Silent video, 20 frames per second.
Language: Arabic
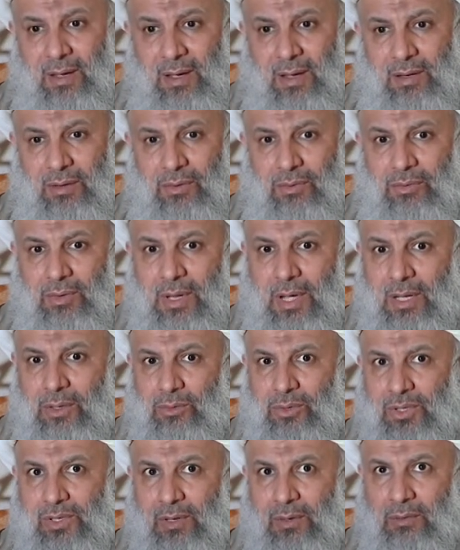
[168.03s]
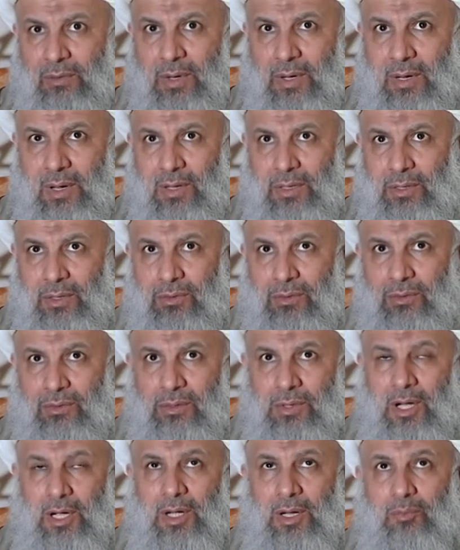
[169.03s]
أنه لا يتصور أن يكون
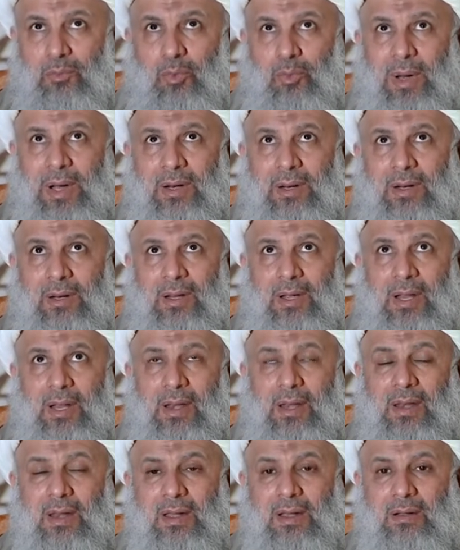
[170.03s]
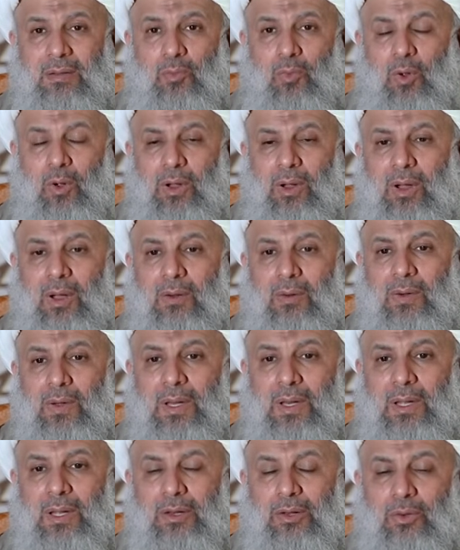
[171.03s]
هناك مبرر إلا
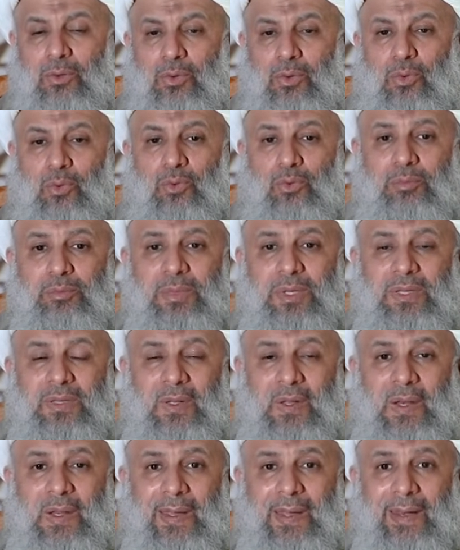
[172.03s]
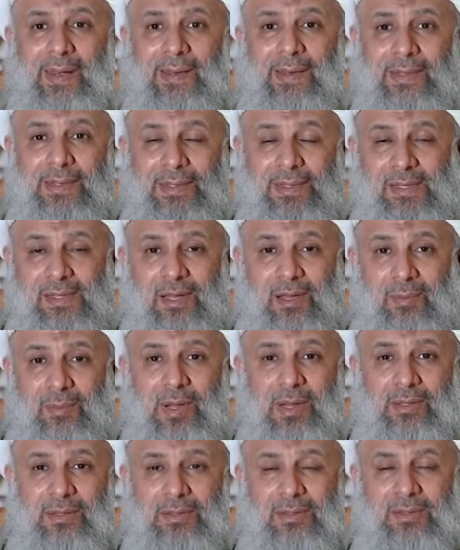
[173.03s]
محاولة للهروب من تلك
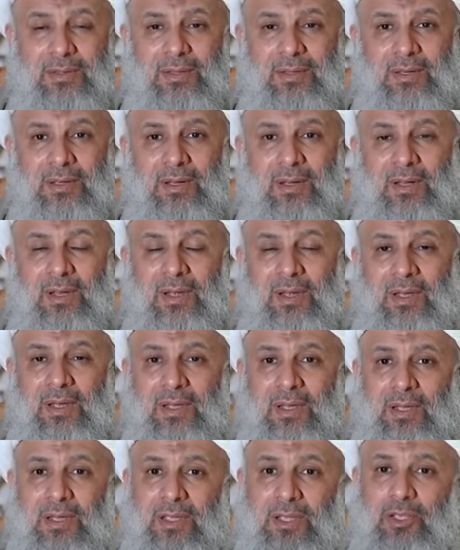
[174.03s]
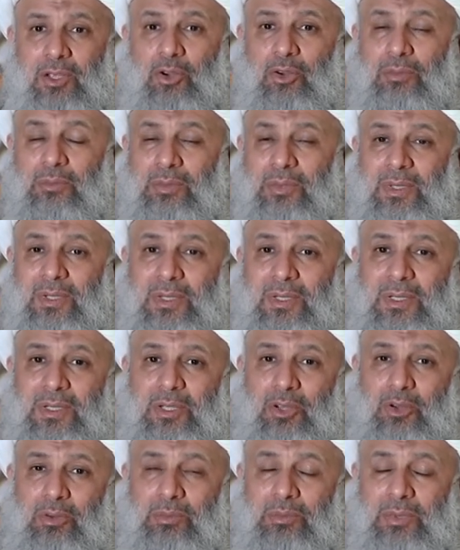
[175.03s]
الالتزامات يوم
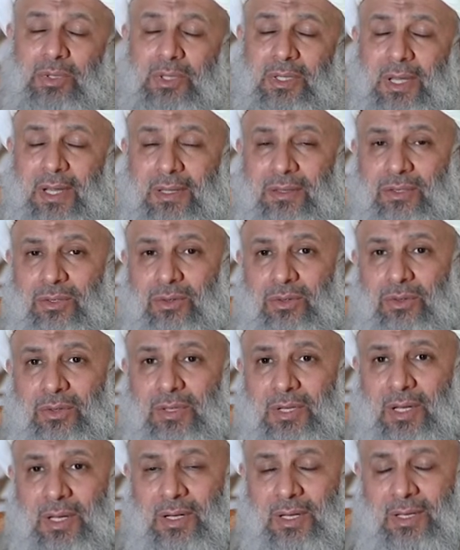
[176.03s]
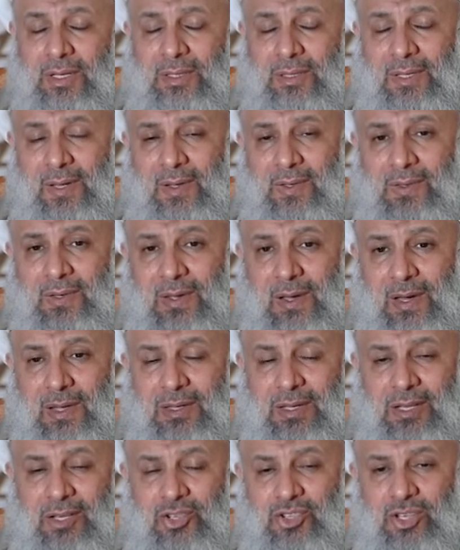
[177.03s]
يوم تأتي يعني تأتي
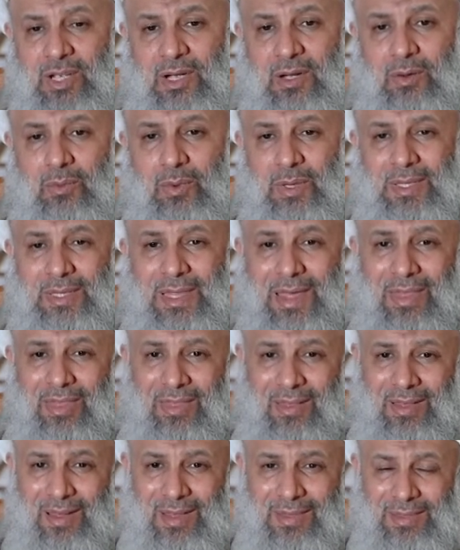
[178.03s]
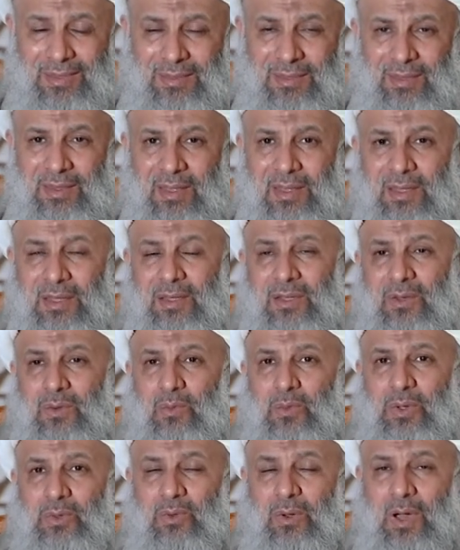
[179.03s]
هذه الجهة وتضغط
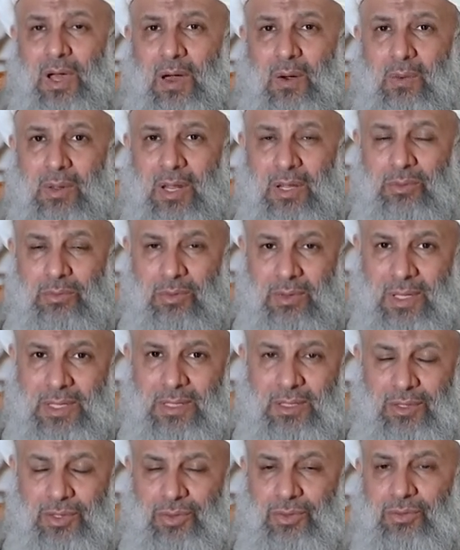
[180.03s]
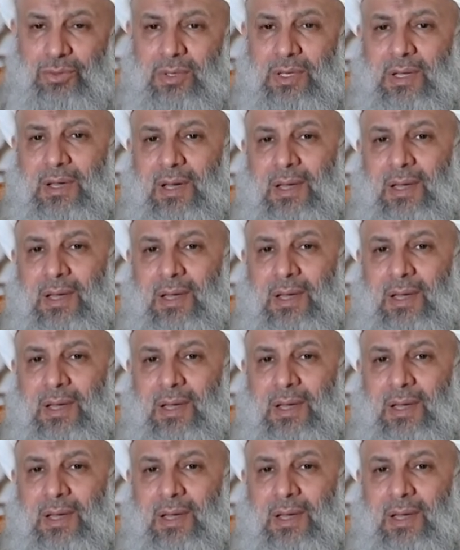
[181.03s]
وتحاول أن تضيق الدنيا